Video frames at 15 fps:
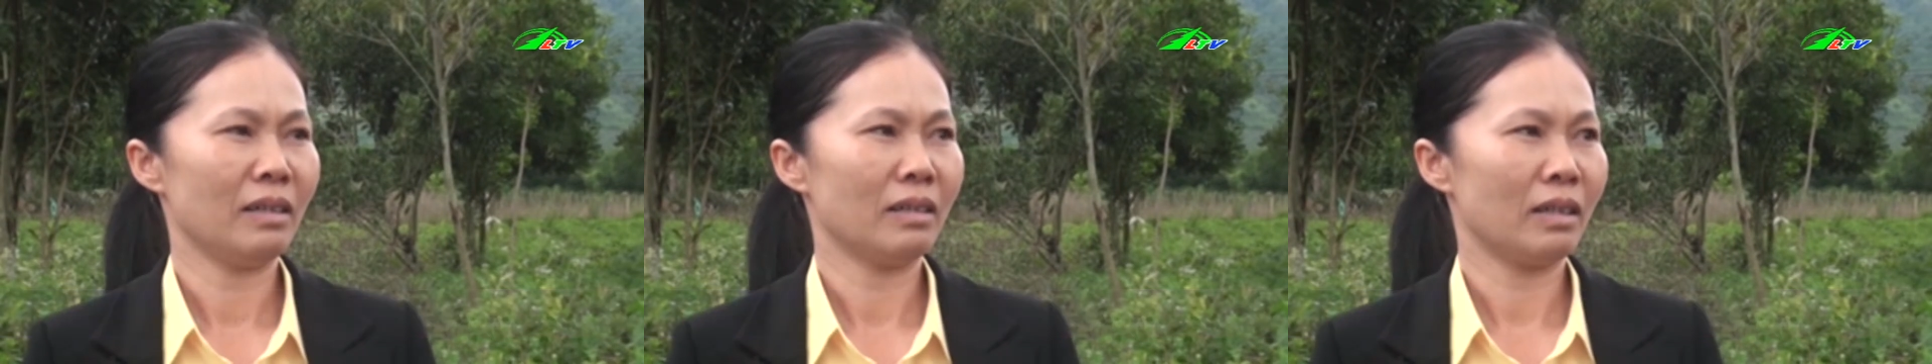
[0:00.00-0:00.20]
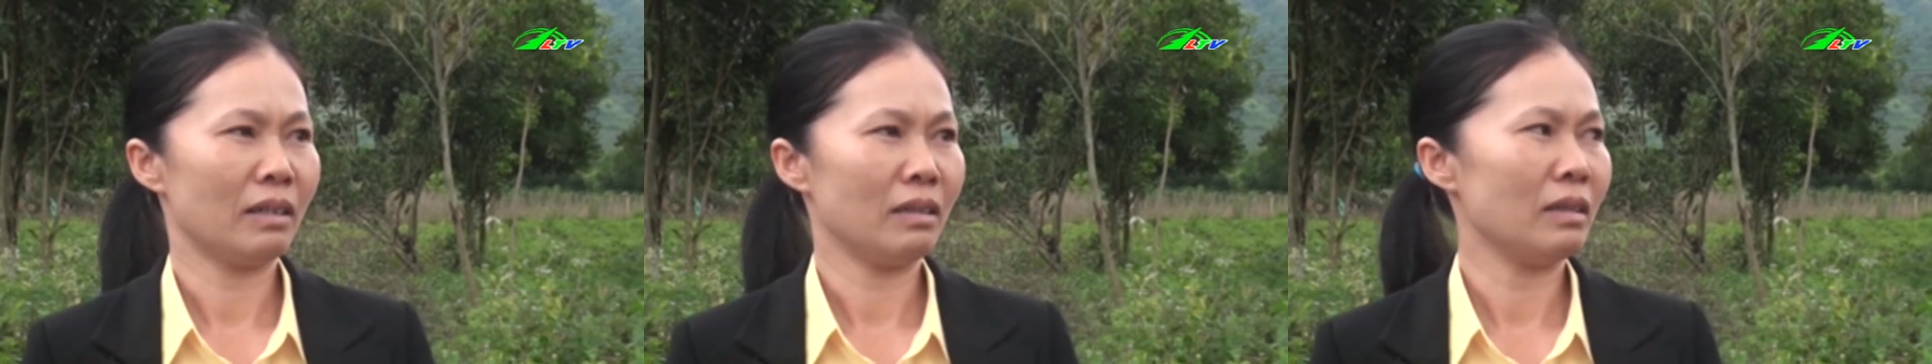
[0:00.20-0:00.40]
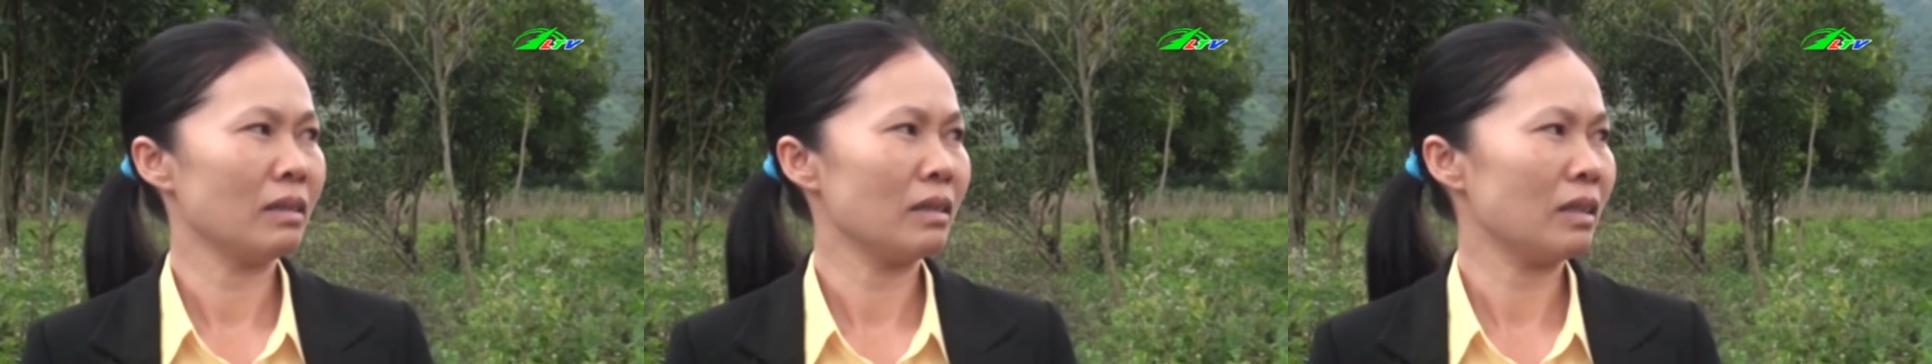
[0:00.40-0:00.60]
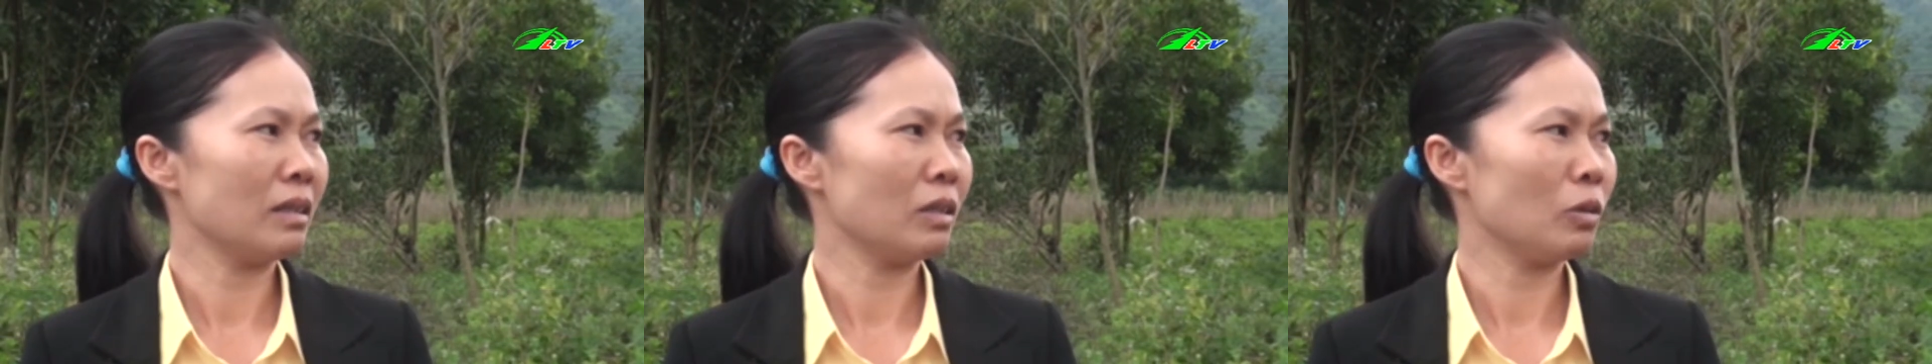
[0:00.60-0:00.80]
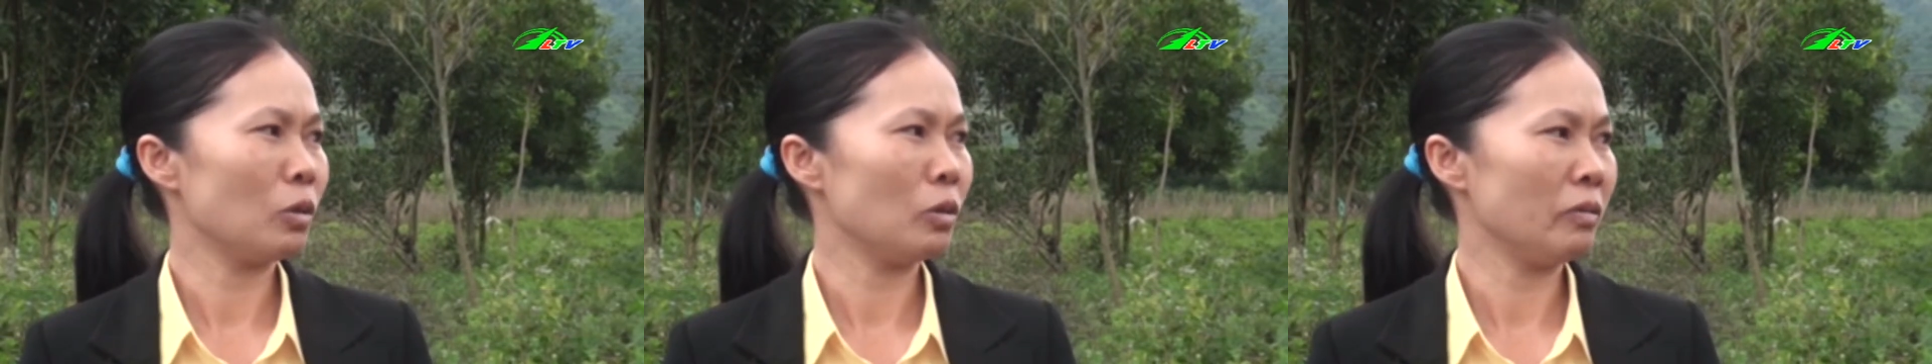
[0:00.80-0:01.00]
sẽ hướng dẫn
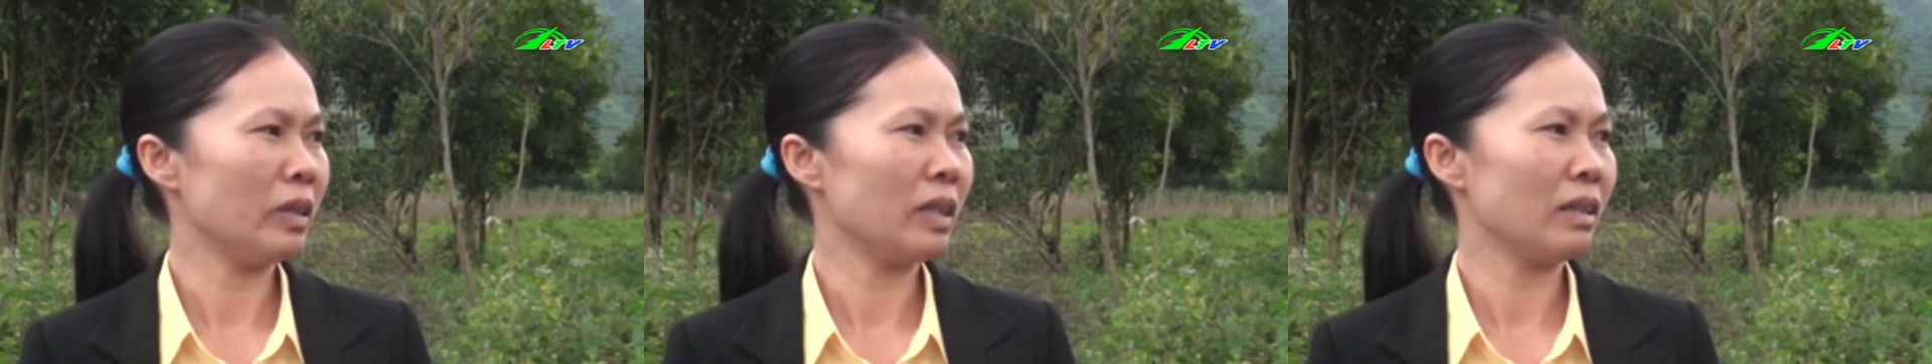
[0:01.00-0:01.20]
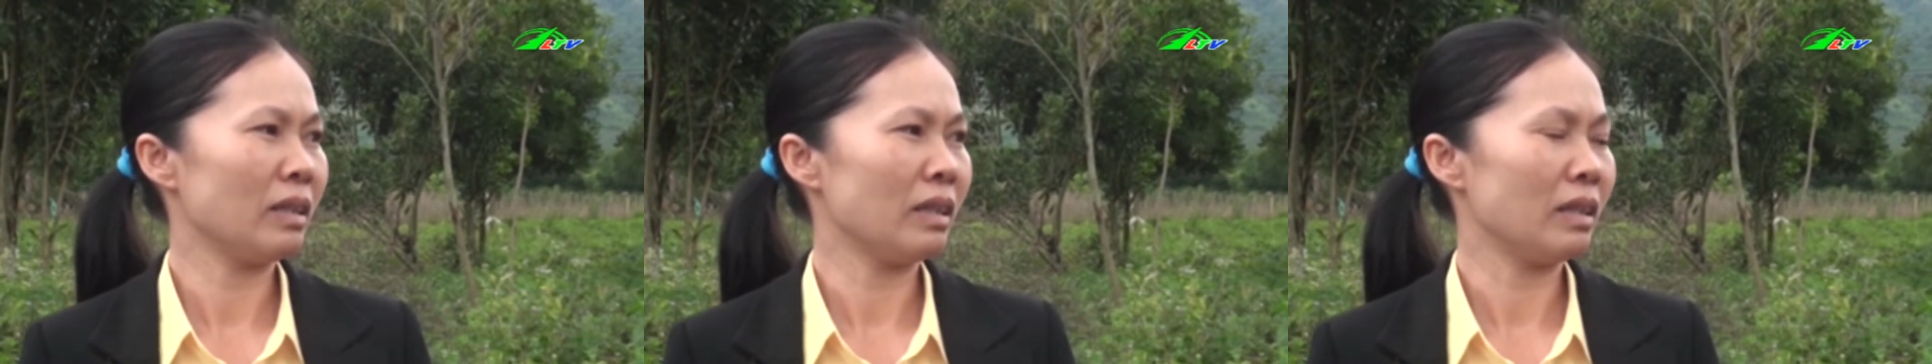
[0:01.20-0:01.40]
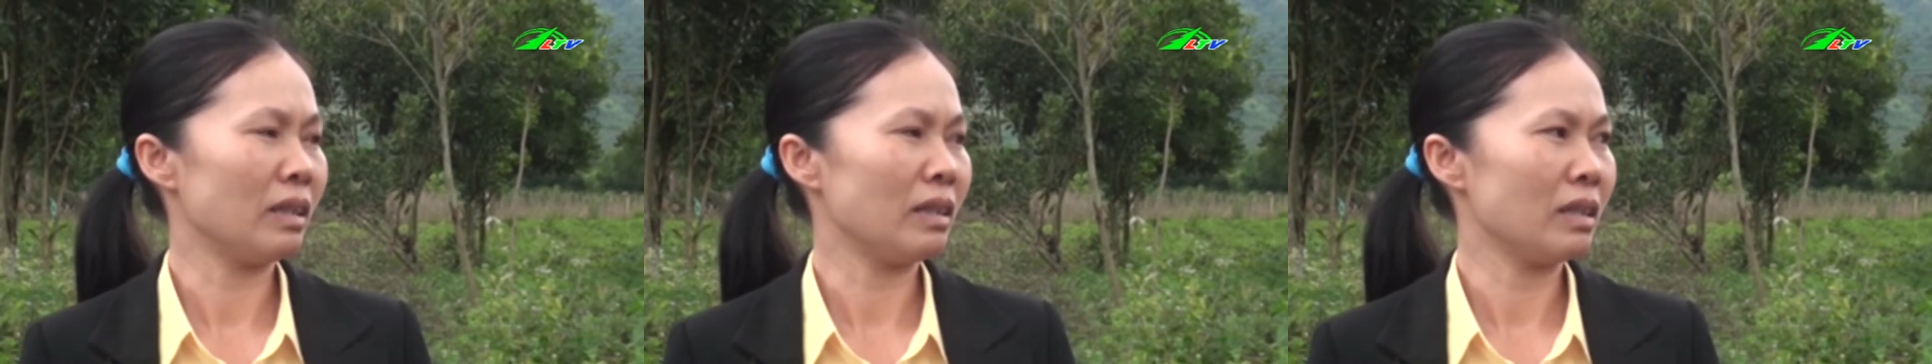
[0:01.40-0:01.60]
cho hội viên để